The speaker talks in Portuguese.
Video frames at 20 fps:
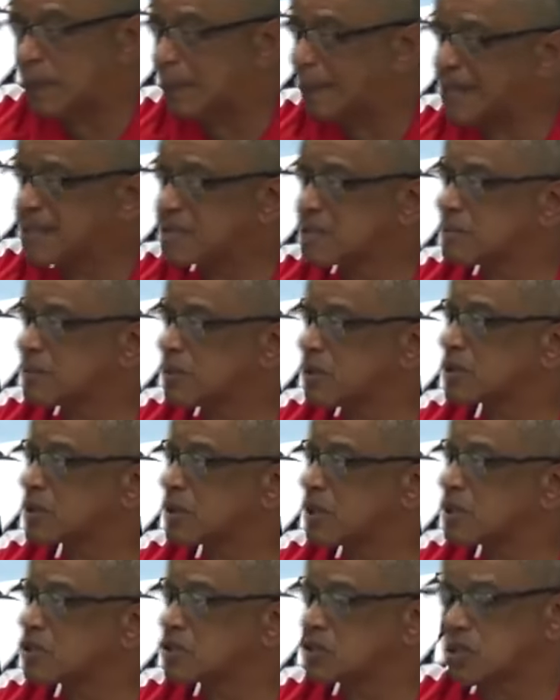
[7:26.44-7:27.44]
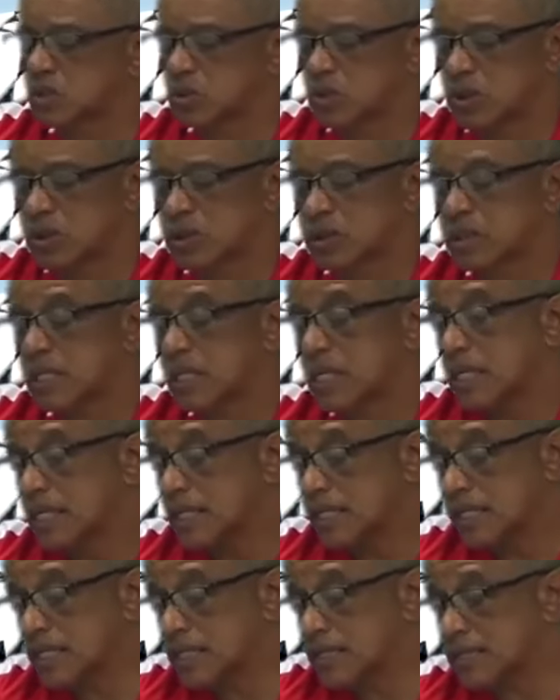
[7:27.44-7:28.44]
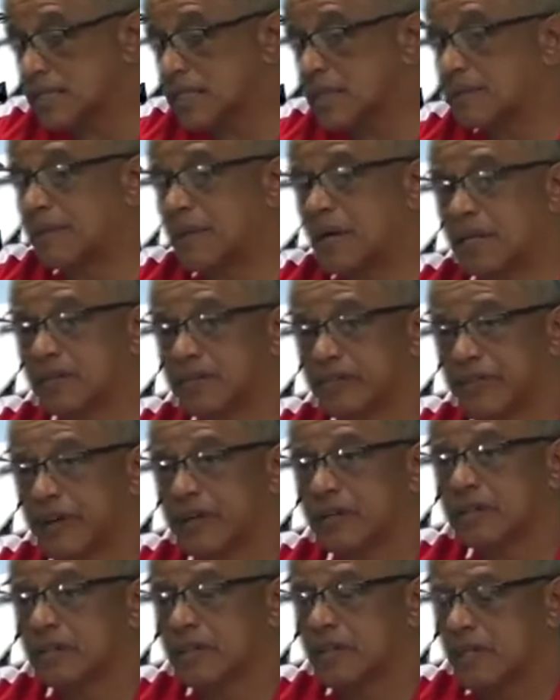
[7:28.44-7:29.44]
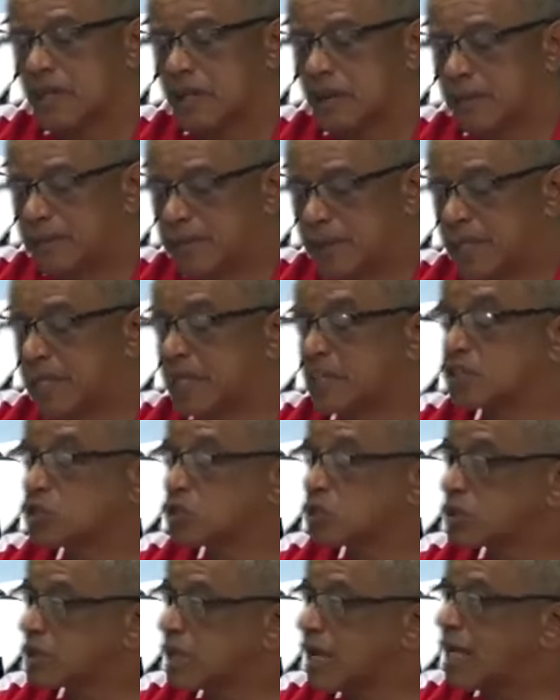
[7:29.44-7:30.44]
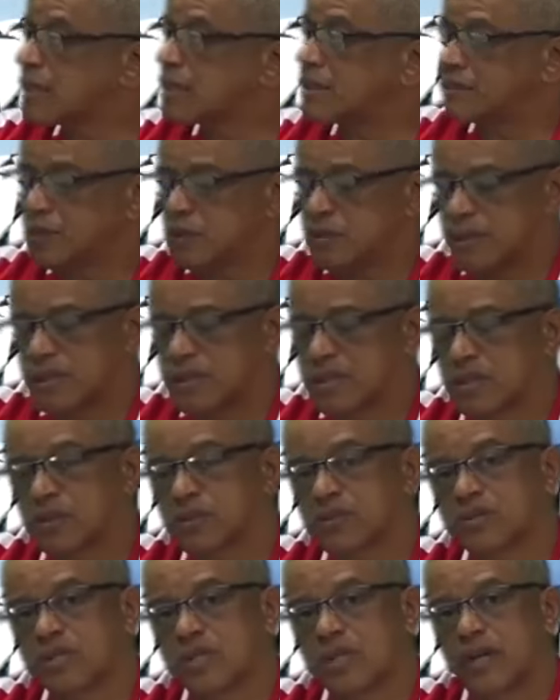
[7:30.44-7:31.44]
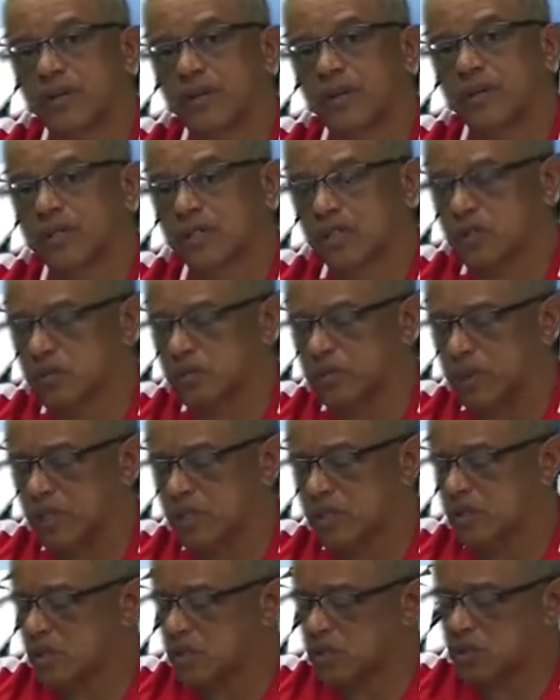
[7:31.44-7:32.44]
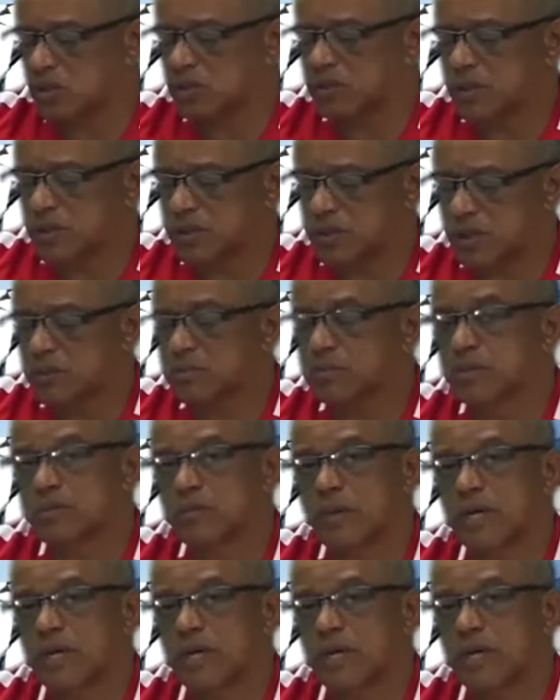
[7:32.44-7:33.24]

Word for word: a mais importante de todas. E esse trabalho vem para ajudar na formação do cidadão itajubense. Acho que é um projeto muito